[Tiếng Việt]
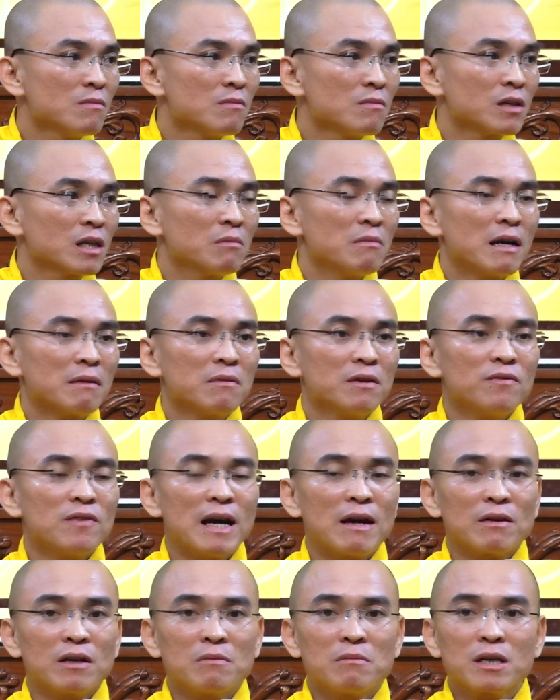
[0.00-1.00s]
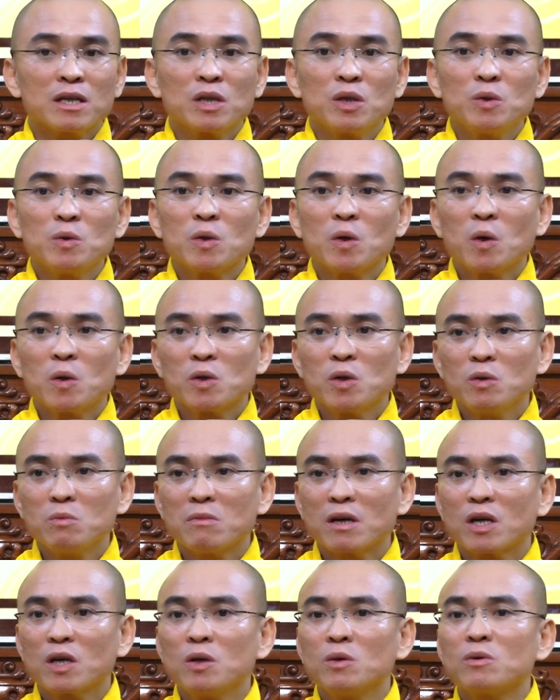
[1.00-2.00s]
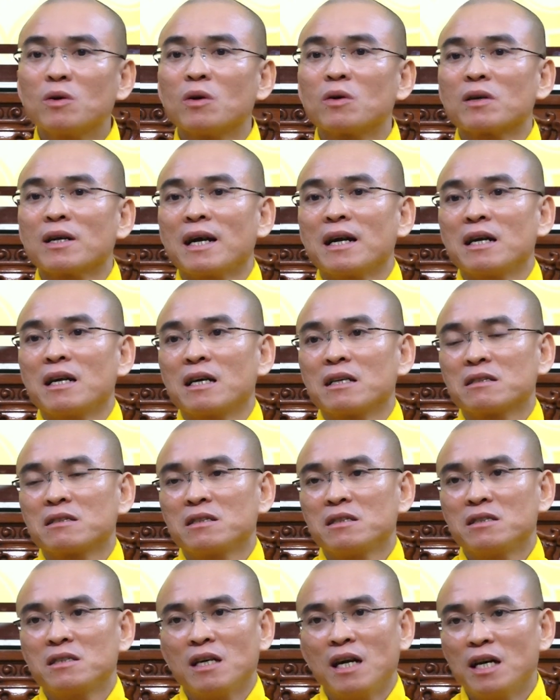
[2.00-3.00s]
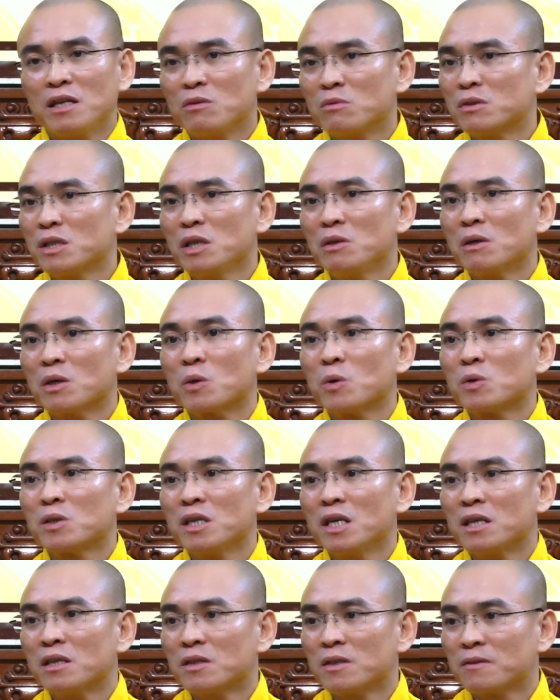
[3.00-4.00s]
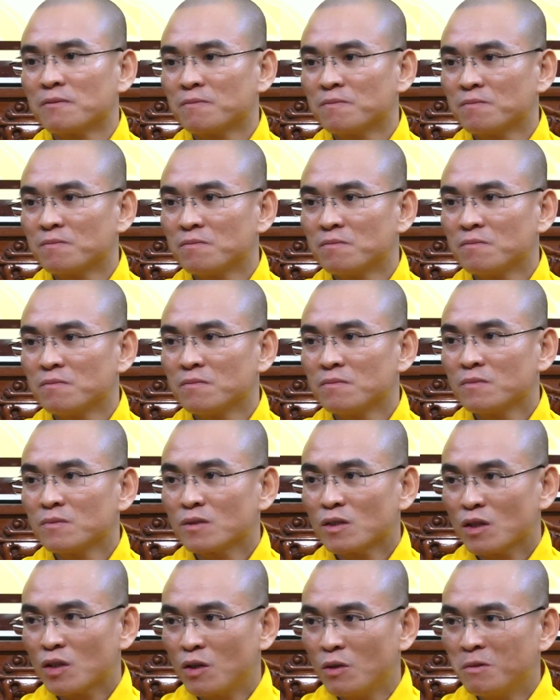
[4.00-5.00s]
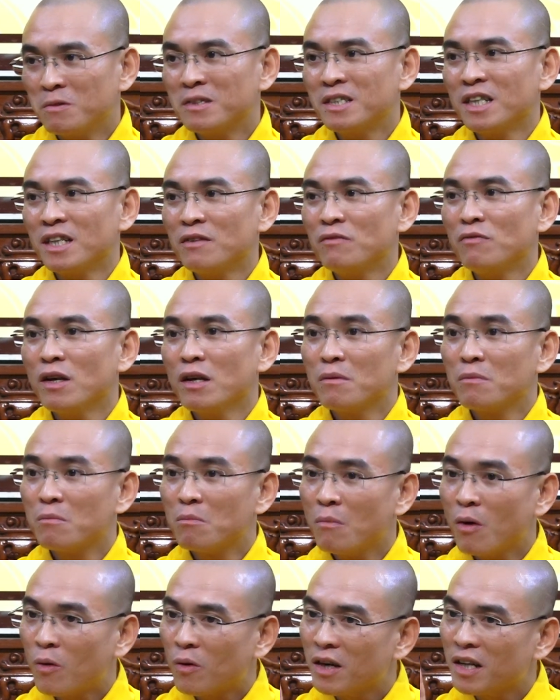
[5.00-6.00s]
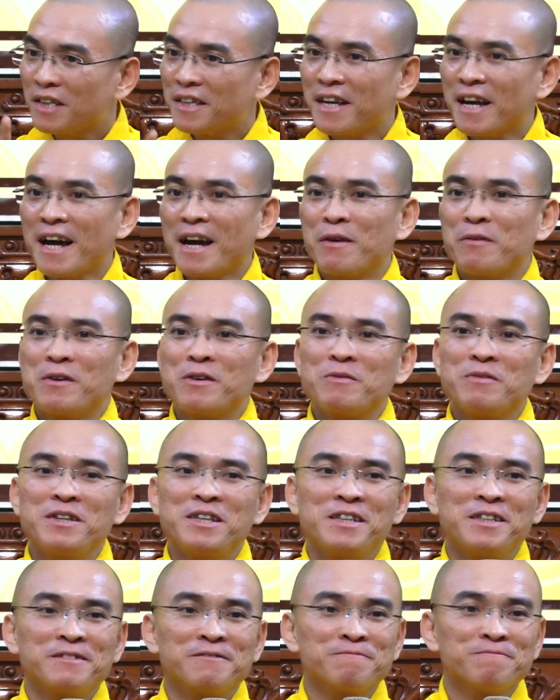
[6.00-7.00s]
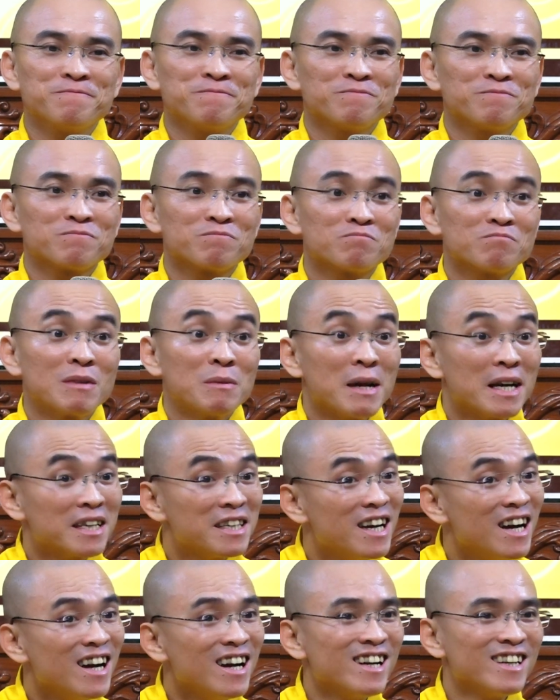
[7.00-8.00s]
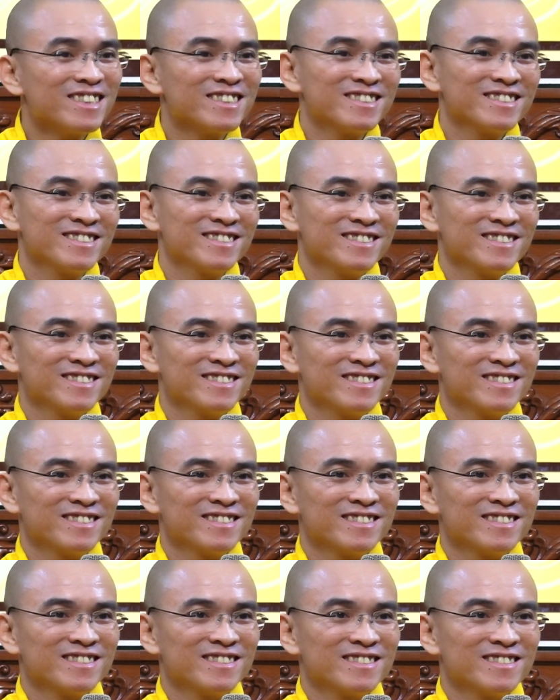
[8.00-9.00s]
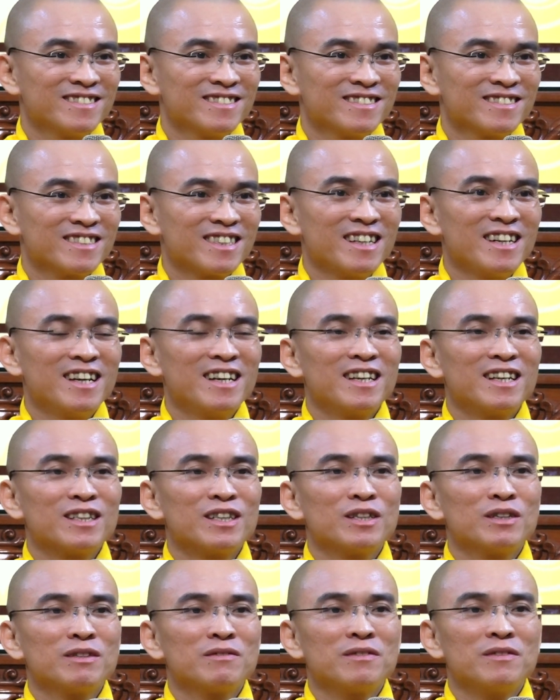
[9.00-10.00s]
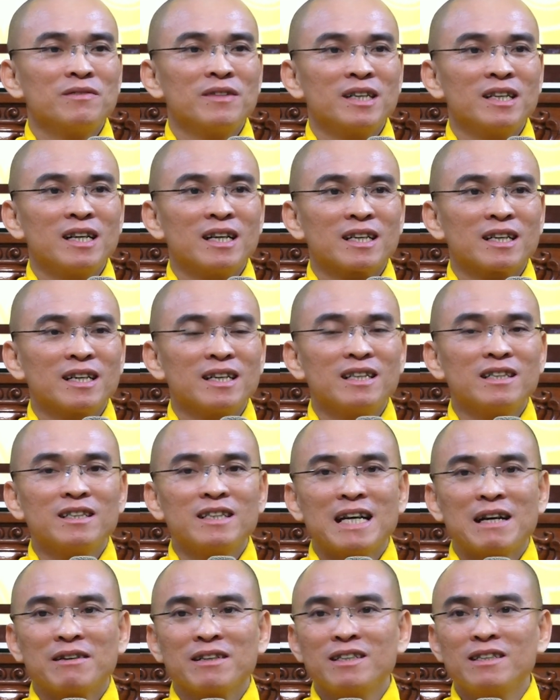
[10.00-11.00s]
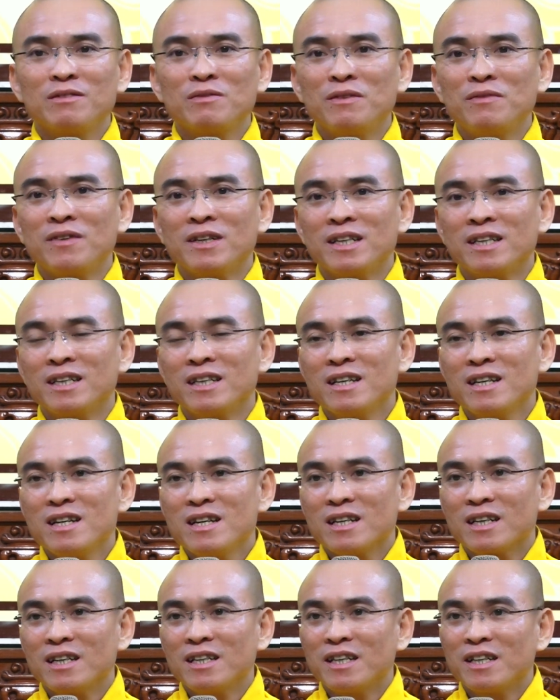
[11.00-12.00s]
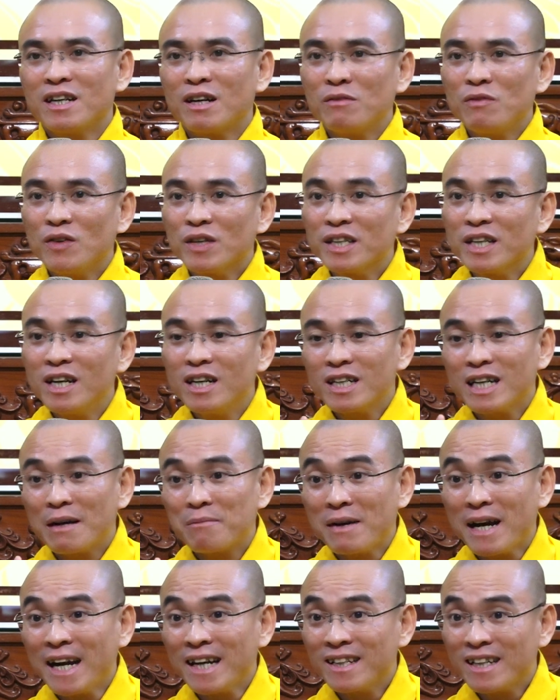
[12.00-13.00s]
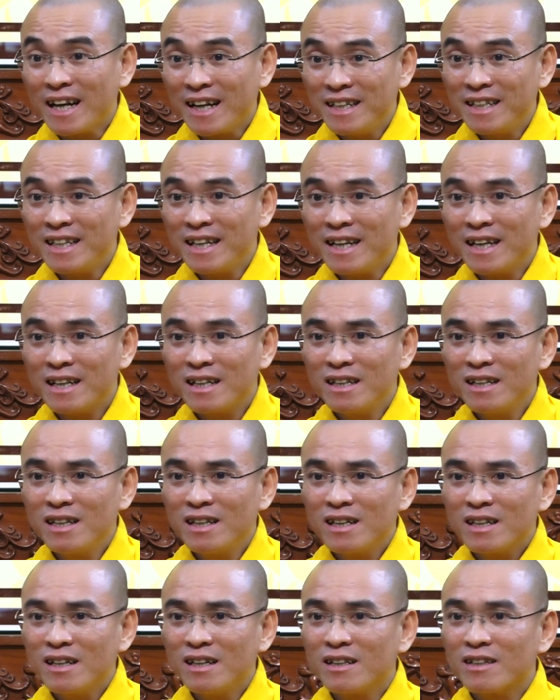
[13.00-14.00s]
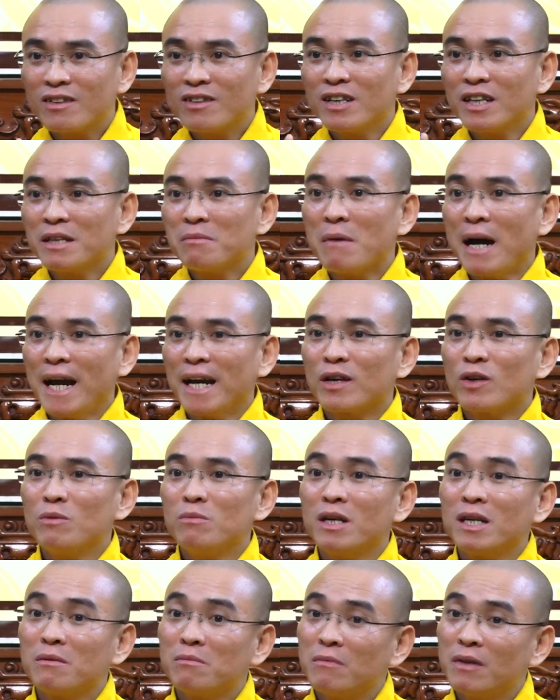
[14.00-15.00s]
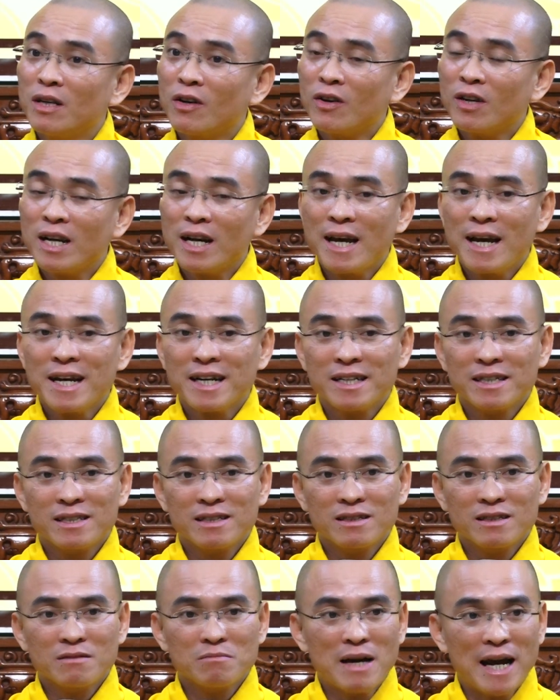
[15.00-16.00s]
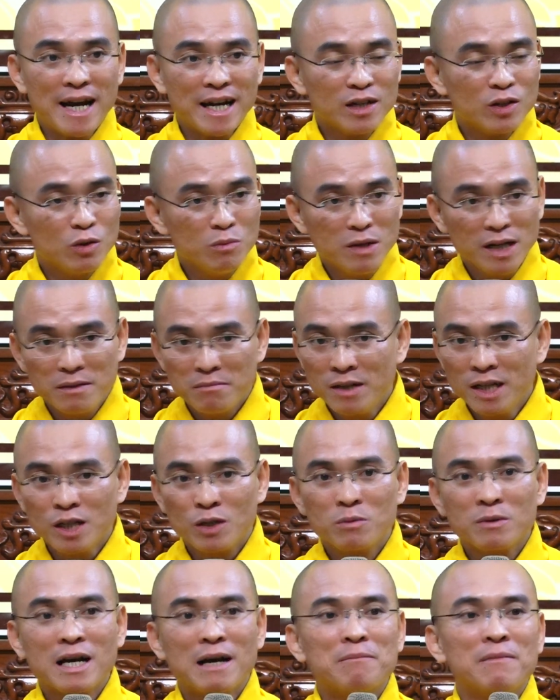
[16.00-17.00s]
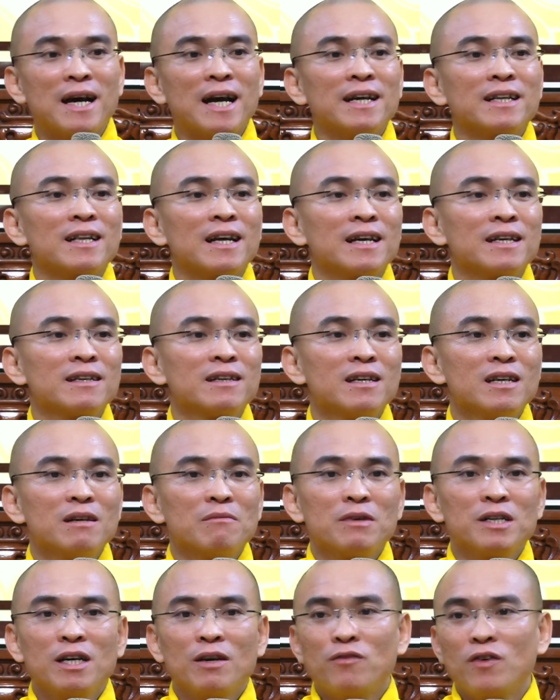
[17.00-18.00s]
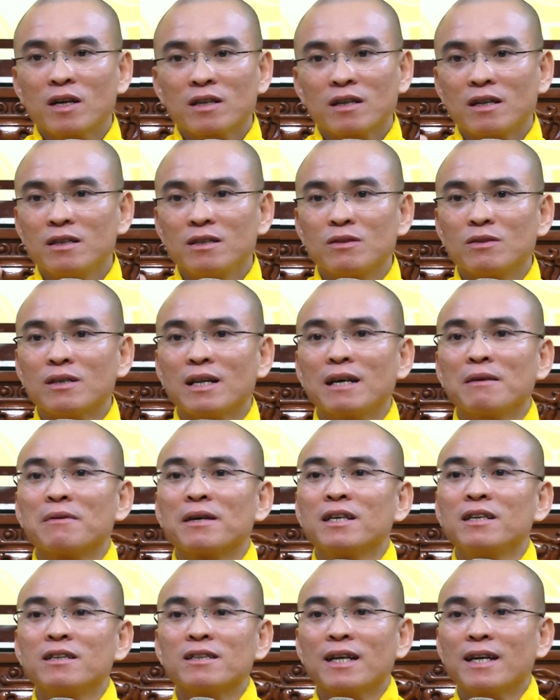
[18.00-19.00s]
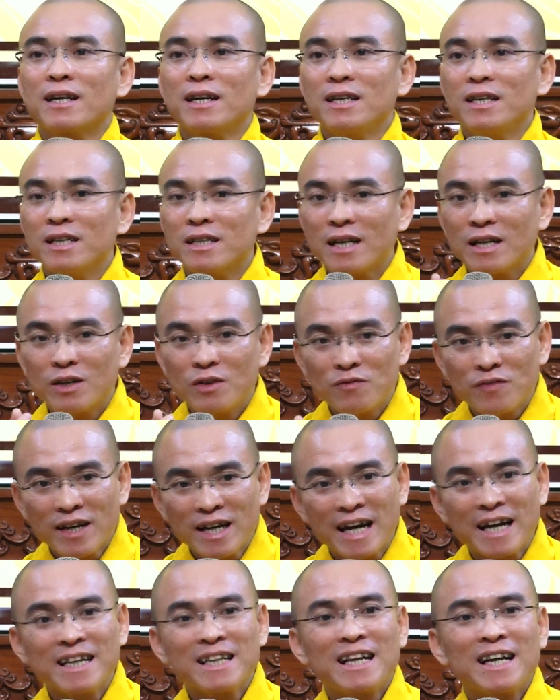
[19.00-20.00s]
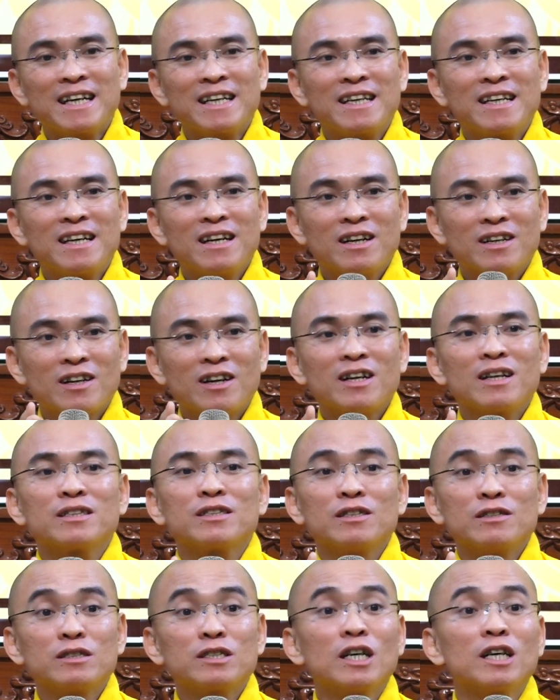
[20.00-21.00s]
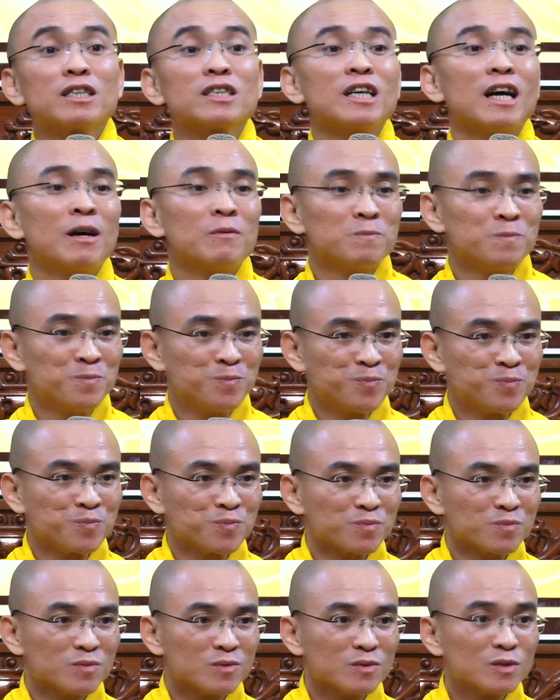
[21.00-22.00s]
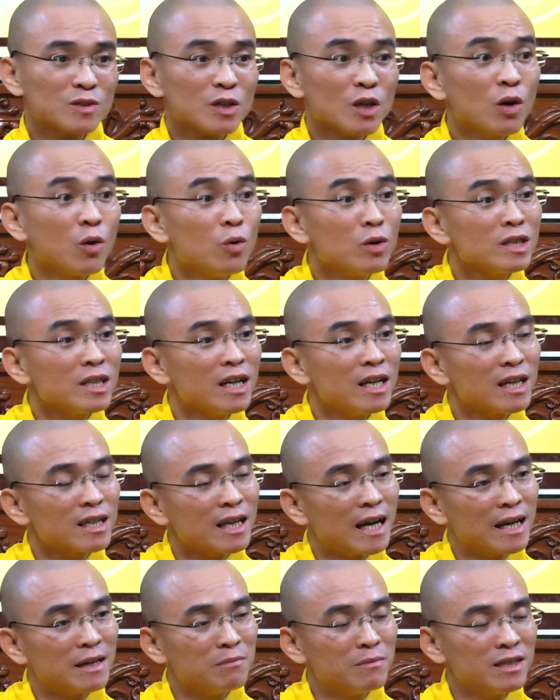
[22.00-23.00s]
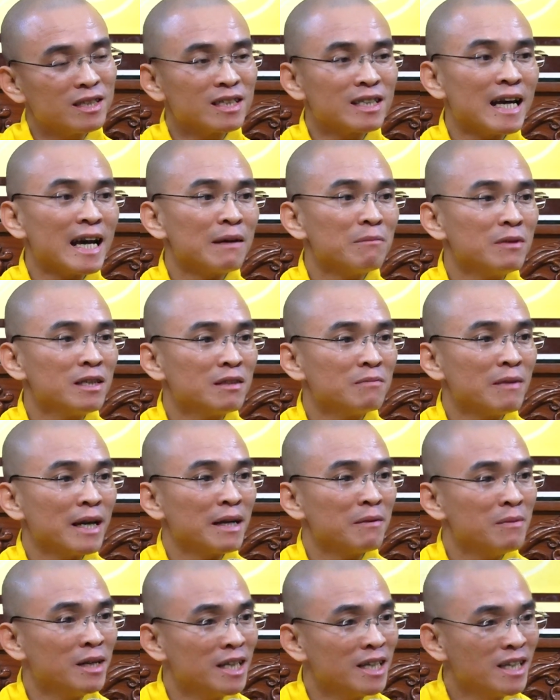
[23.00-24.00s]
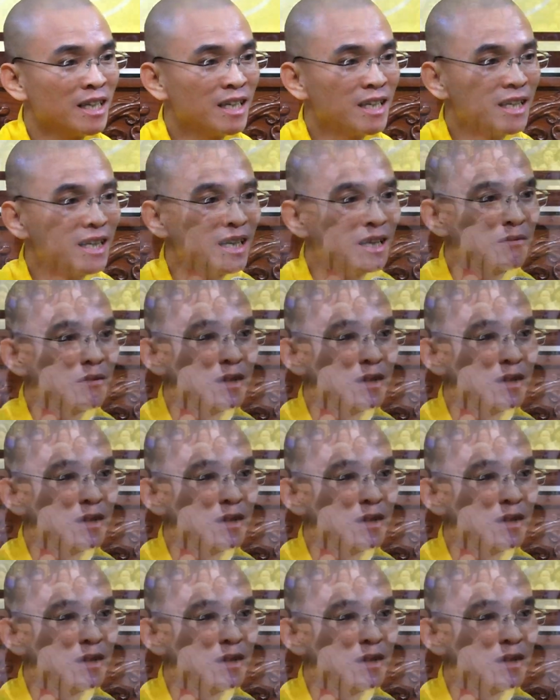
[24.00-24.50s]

Thì bác mới vào đó bác cứu cô, lúc mà cứu cô ra là chỉ trễ chút xíu là cô chết rồi. Cũng chỉ vì một lời chào đó quý vị. Mà bác nhớ. Cho nên nó thưa quý vị là cái người nào đưa quý vị cái gì đó quý vị nhớ cầm hai tay nha. Đừng có nghĩ bạn của mình nói khác. Bạn của mình cũng cầm hai tay. Bây giờ Phật tử của thầy và đưa thầy cái gì thầy cũng phải hai tay. Đó là sự trân trọng. Huống chi là thầy mình, cha mình, mẹ mình, không?